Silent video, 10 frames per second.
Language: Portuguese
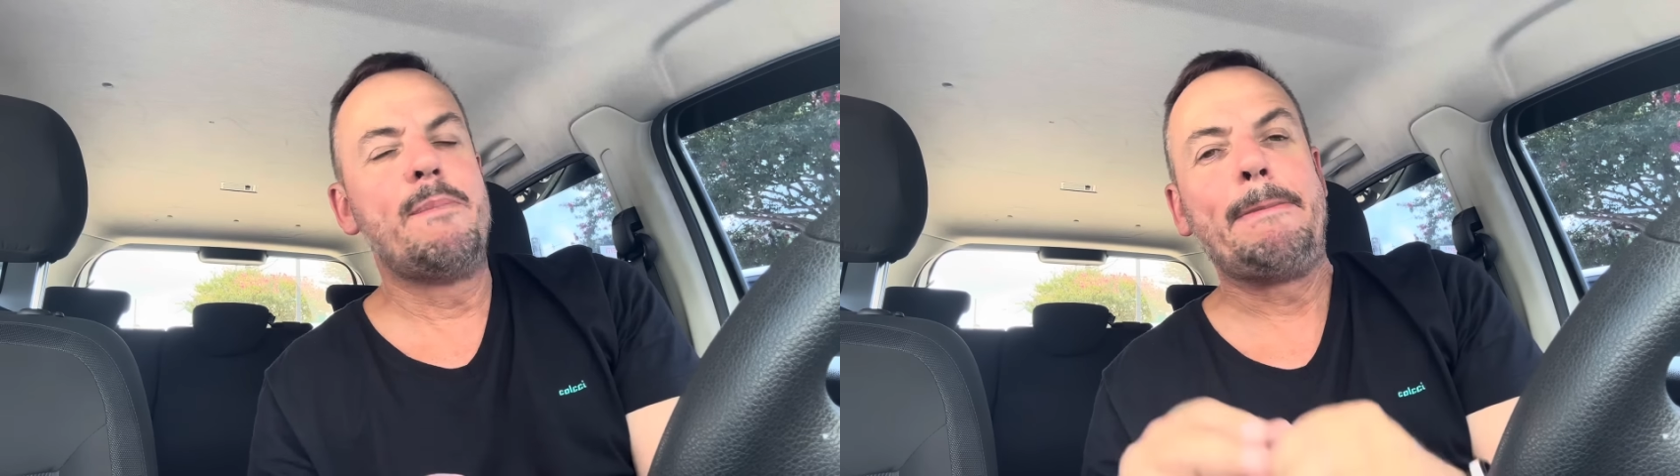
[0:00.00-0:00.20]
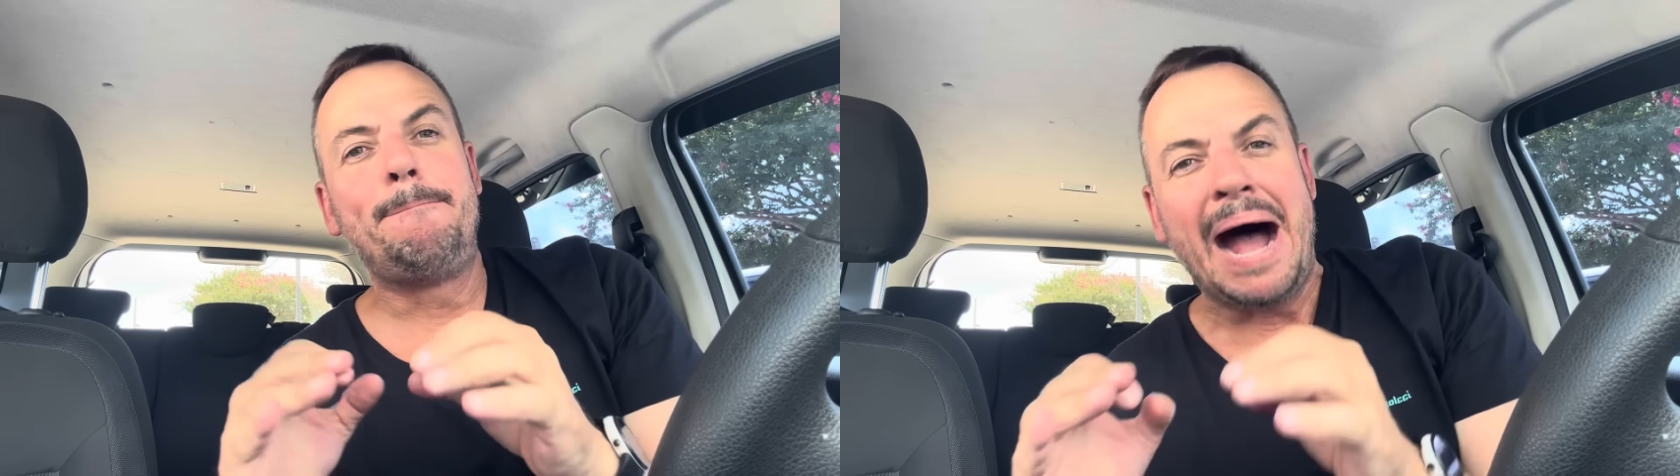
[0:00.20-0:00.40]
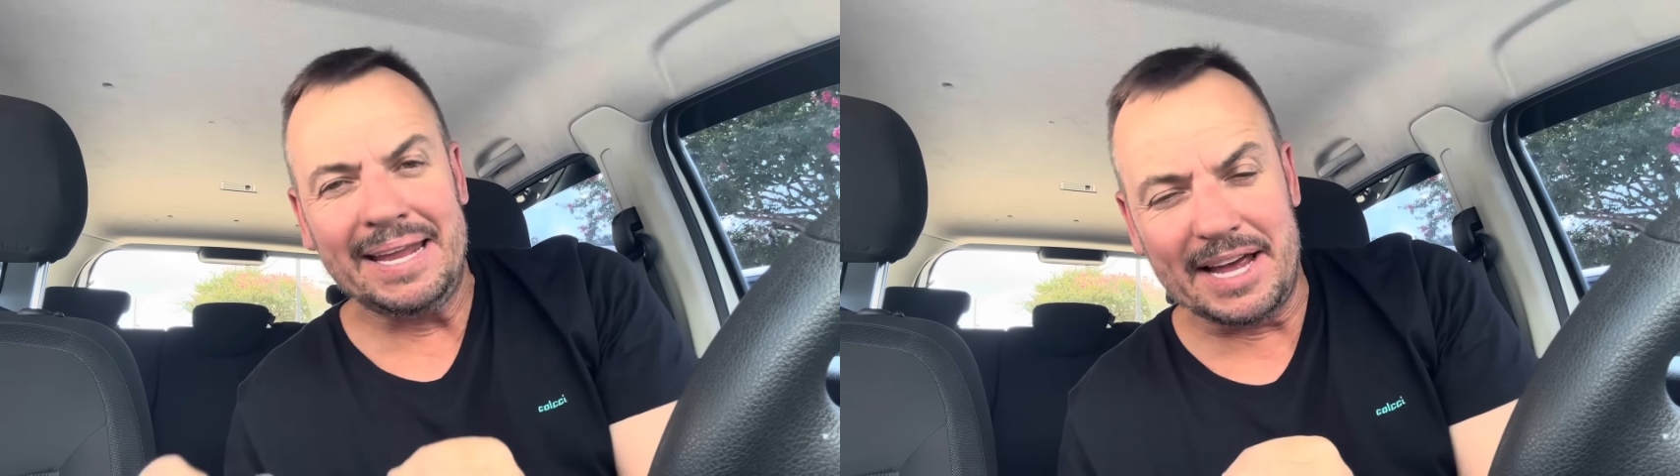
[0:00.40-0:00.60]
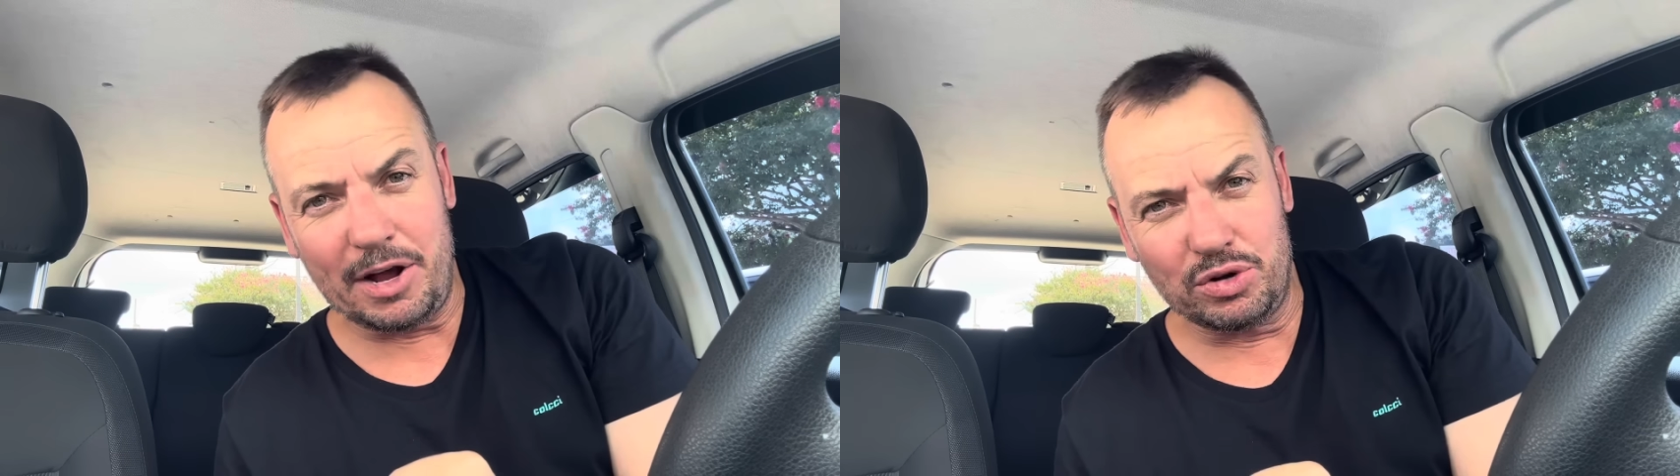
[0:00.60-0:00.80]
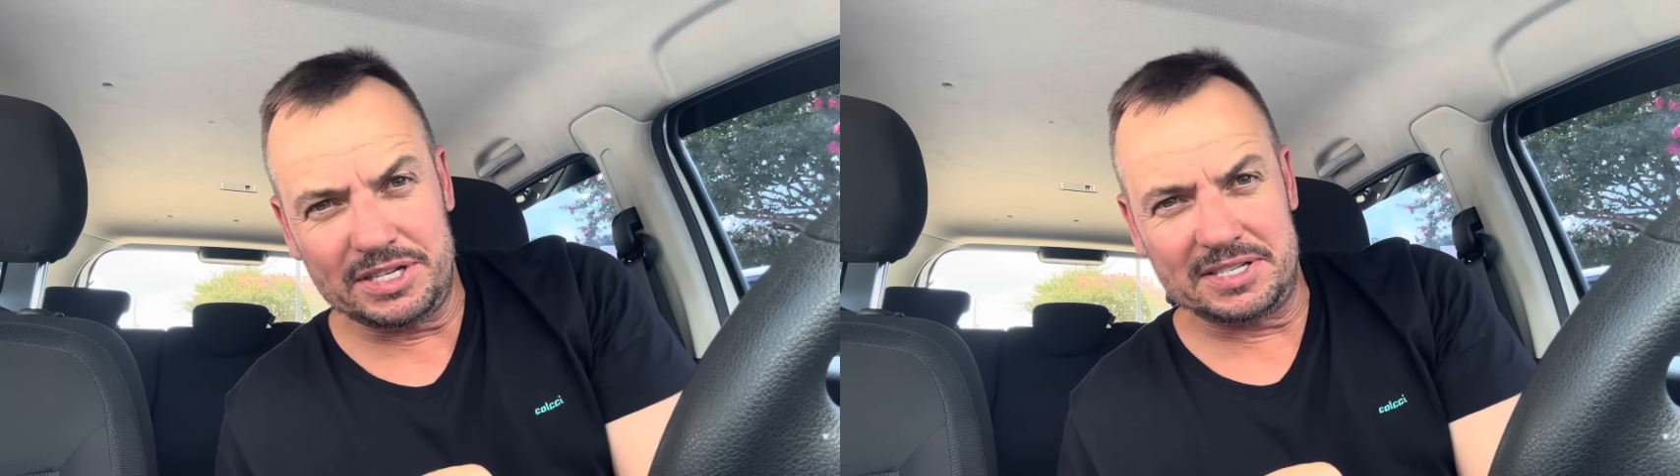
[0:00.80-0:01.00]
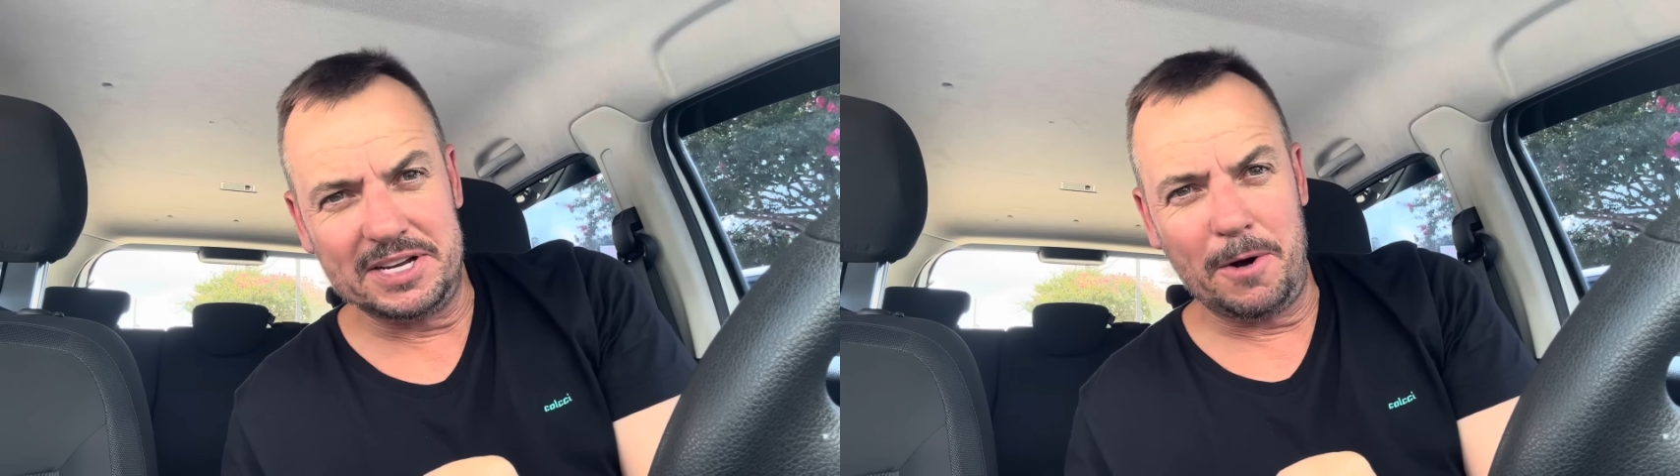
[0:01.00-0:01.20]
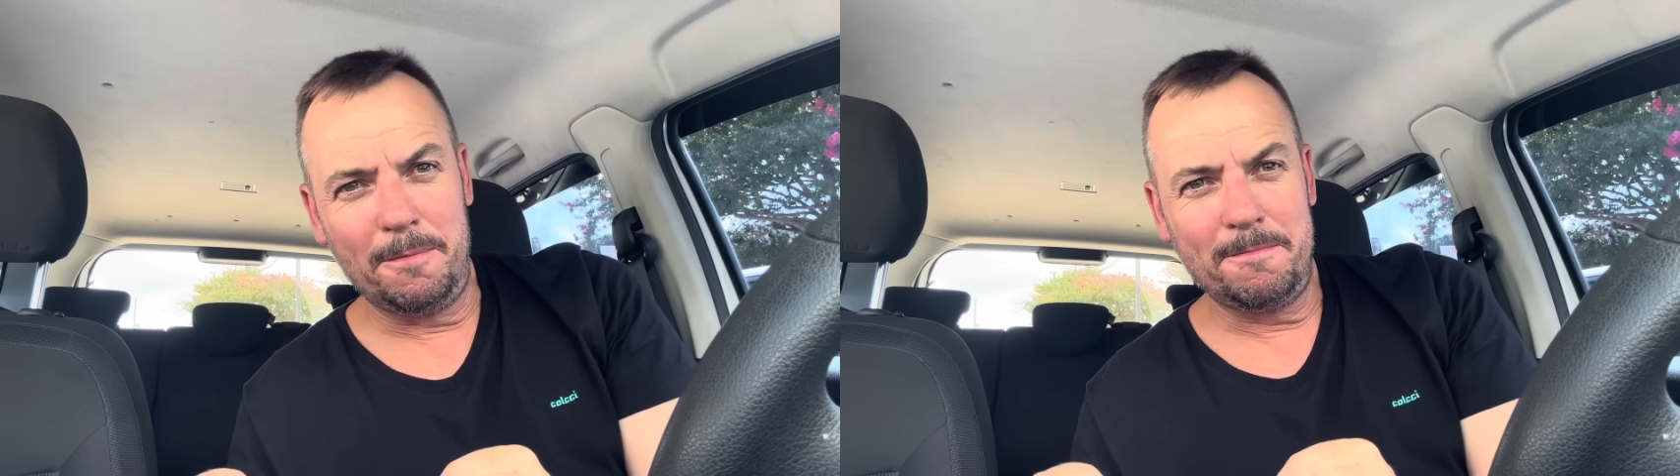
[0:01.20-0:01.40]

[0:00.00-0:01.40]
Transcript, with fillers: uma baita negociação